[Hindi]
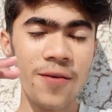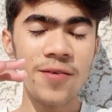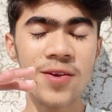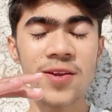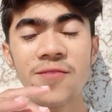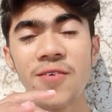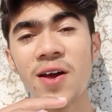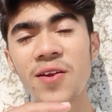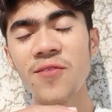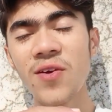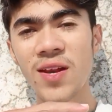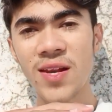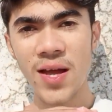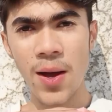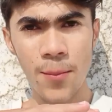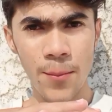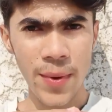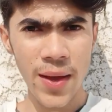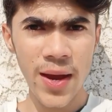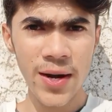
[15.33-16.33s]
एवरीवन
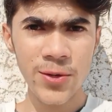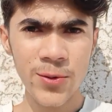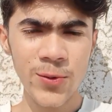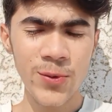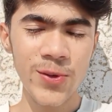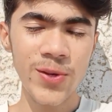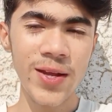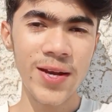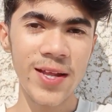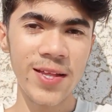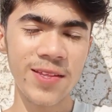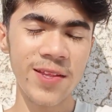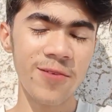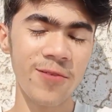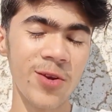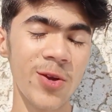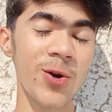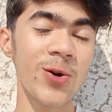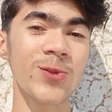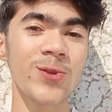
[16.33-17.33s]
वेलकम बैक टू न्यू अनदर
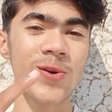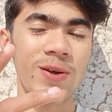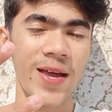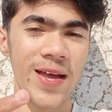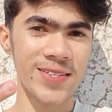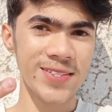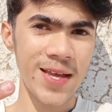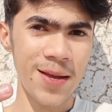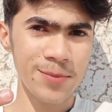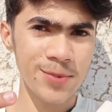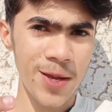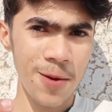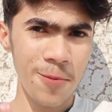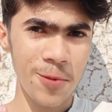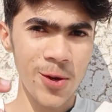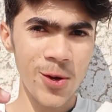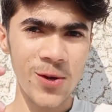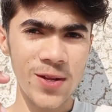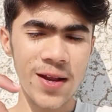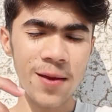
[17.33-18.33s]
व्लॉग तो कैसे हैं आप सब
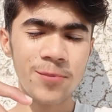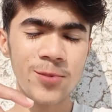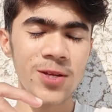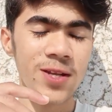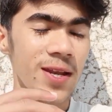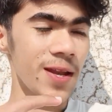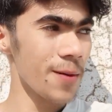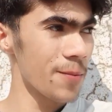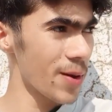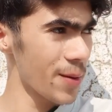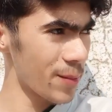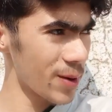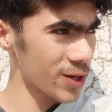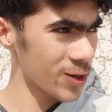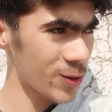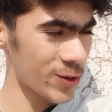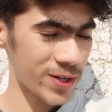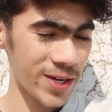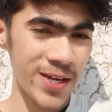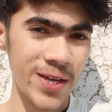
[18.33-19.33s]
लोग अलहमदिल्ला मैं
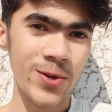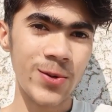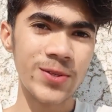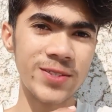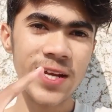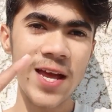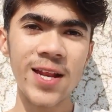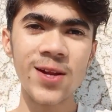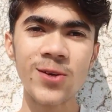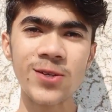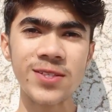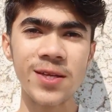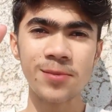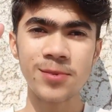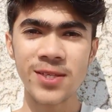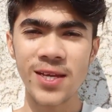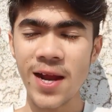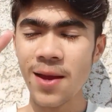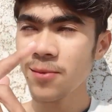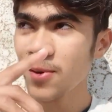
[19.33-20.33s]
बिल्कुल ठीक हूँ चैनल को
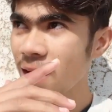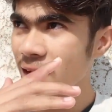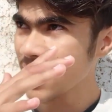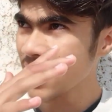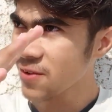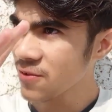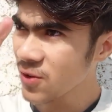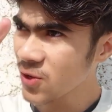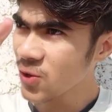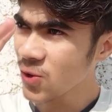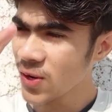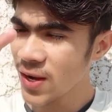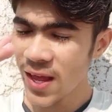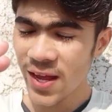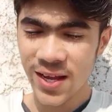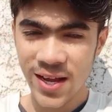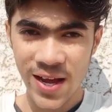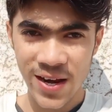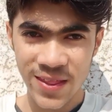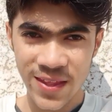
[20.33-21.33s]
सब्सक्राइब कर दें वीडियो को
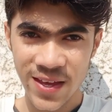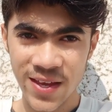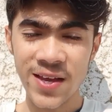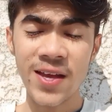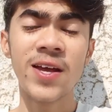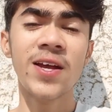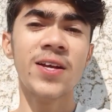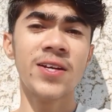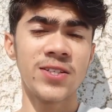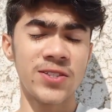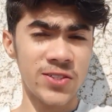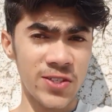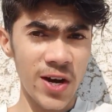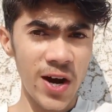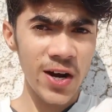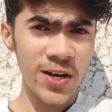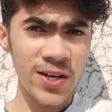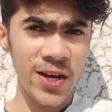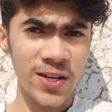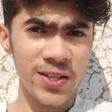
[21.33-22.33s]
लाइक कर दें
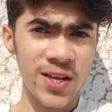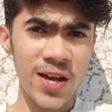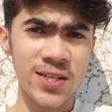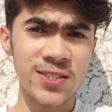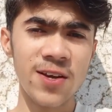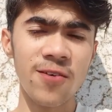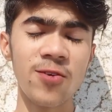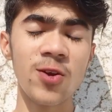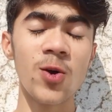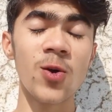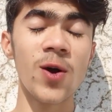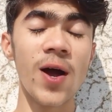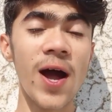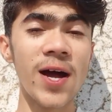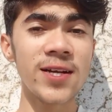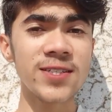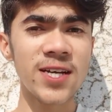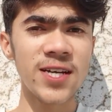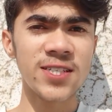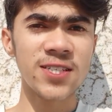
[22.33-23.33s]
स्टार्ट करते हैं आज का व्लॉग
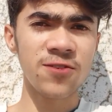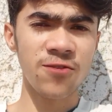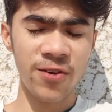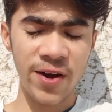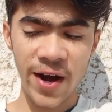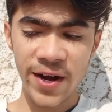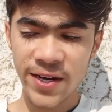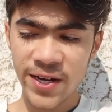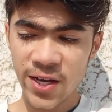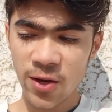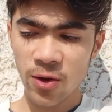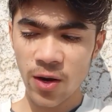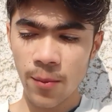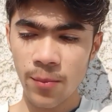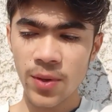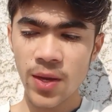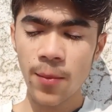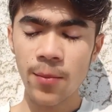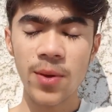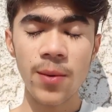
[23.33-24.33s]
आज है जी फ्राइडे और
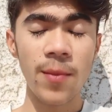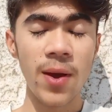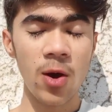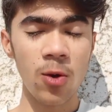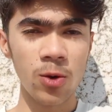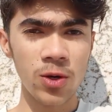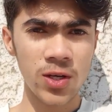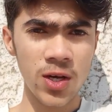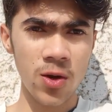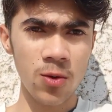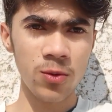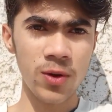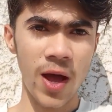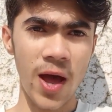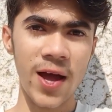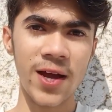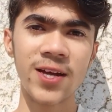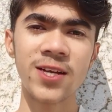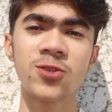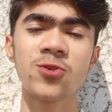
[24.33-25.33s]
अभी अभी मैं उठा हूँ
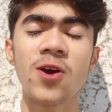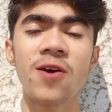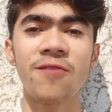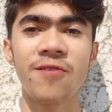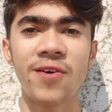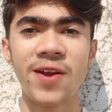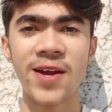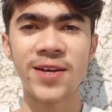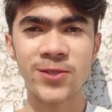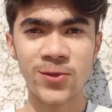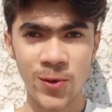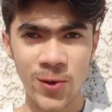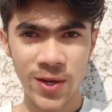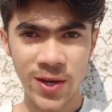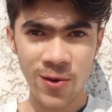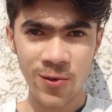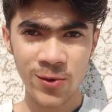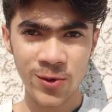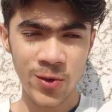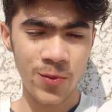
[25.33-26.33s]
ना के जो है फ्रेश हो
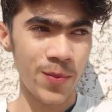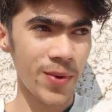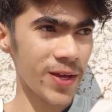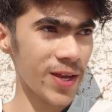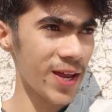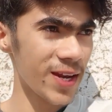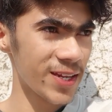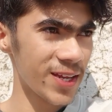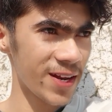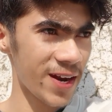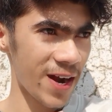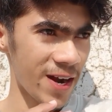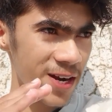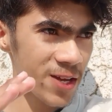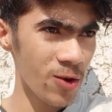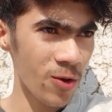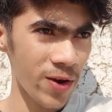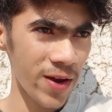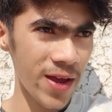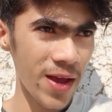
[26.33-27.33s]
गया हूँ जुम्मे के लिए
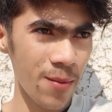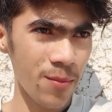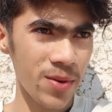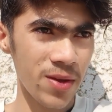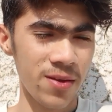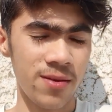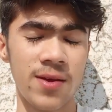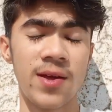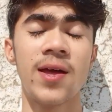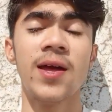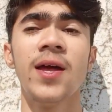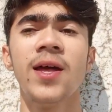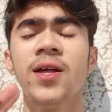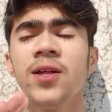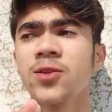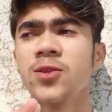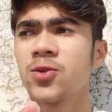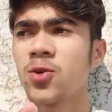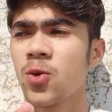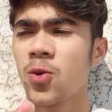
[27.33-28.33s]
रेडी होना है अभी
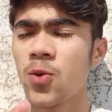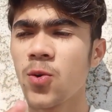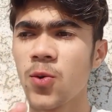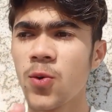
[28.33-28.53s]
तो